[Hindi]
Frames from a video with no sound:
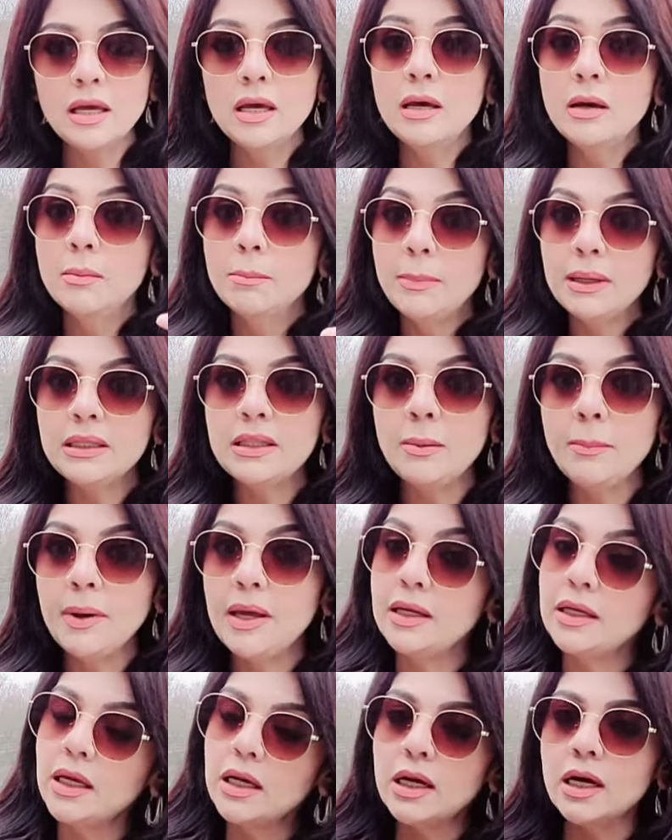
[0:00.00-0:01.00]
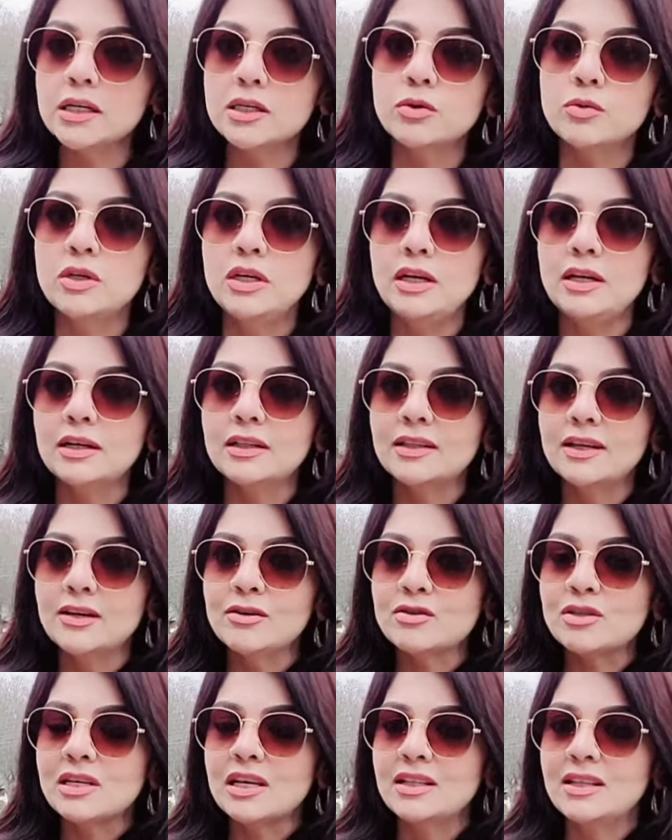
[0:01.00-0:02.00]
बता पहन के कार्टून ही लगता है
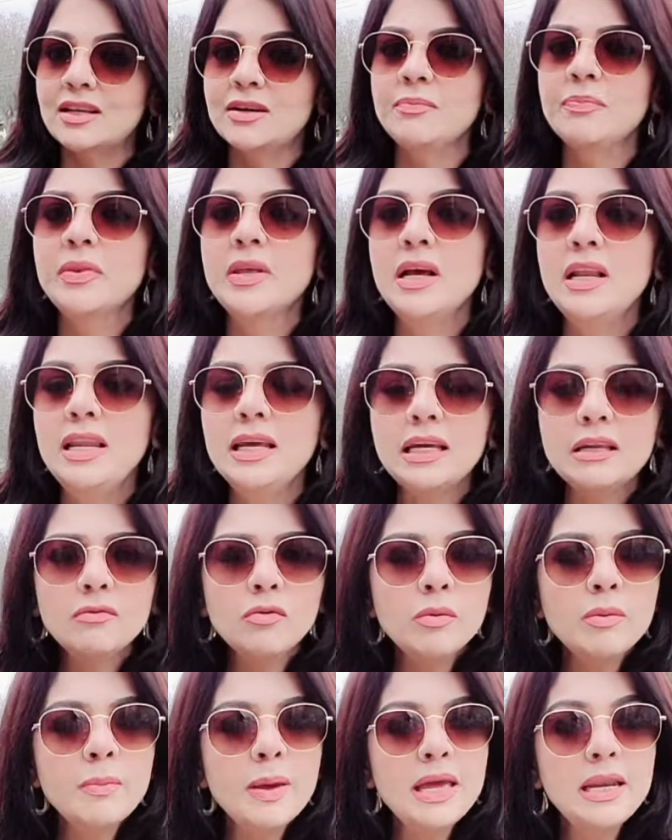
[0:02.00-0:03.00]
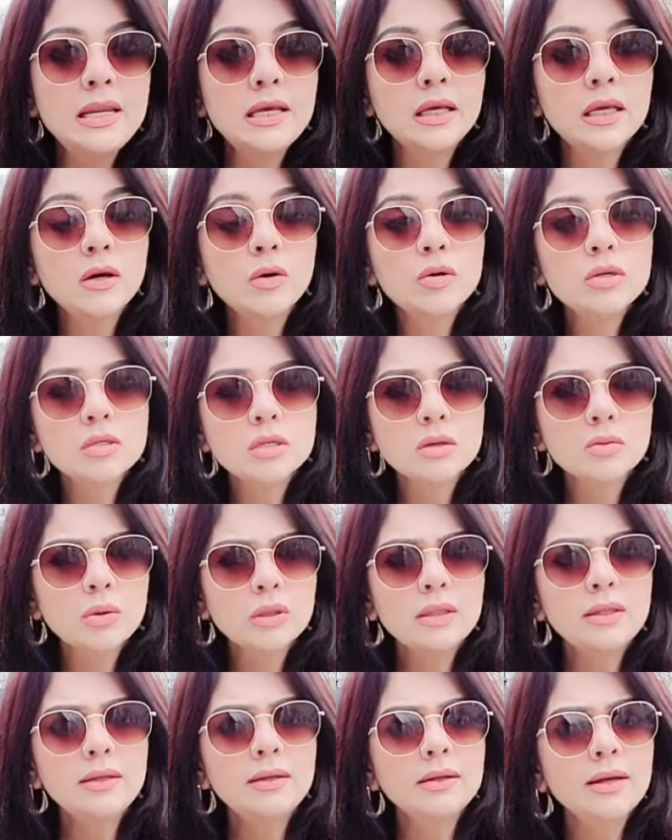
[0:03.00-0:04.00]
उसके अंदर लेकिन वो भी पहनने की कोई जरूरत नहीं
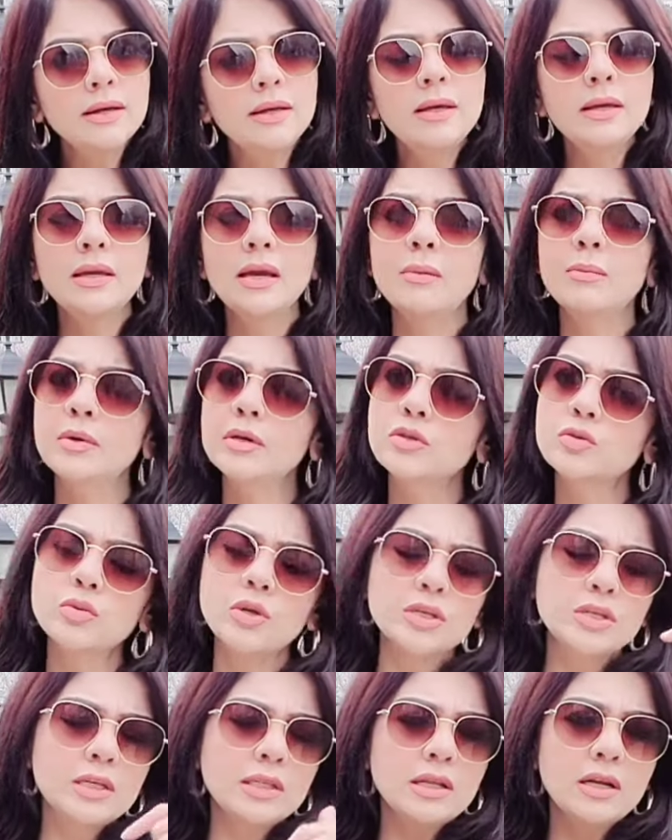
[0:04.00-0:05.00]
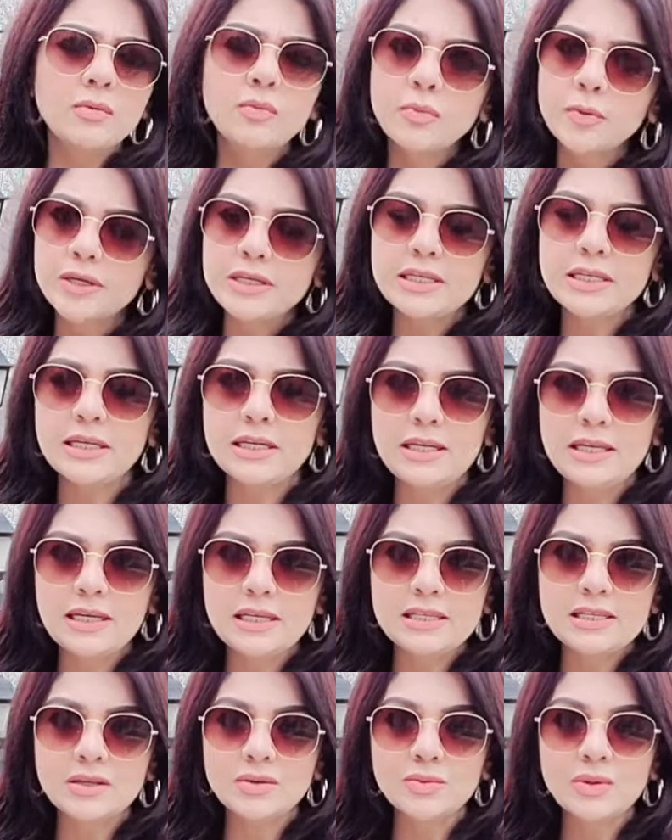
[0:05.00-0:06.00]
ना ही कैमरा सूरज की तरफ पॉइंट करने की
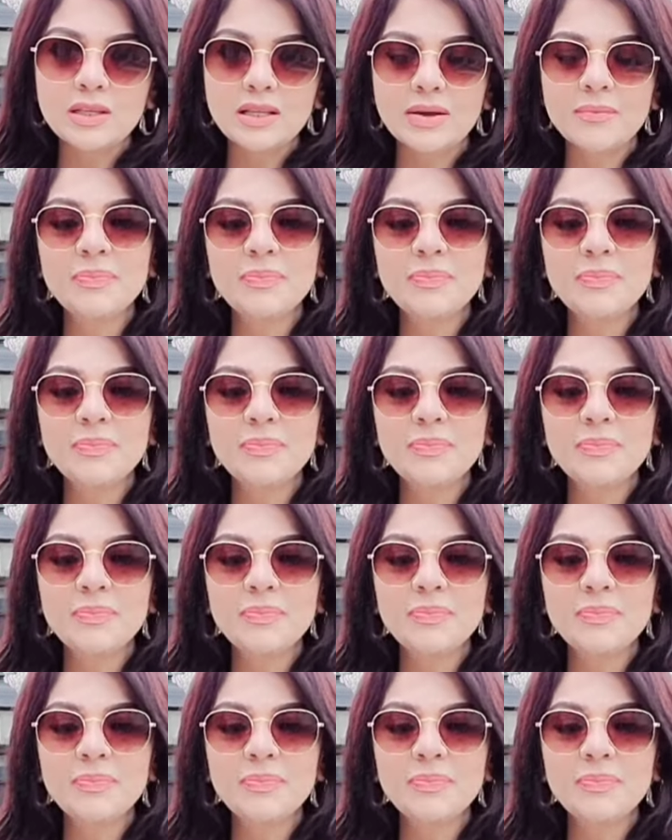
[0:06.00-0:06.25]
जरूरत है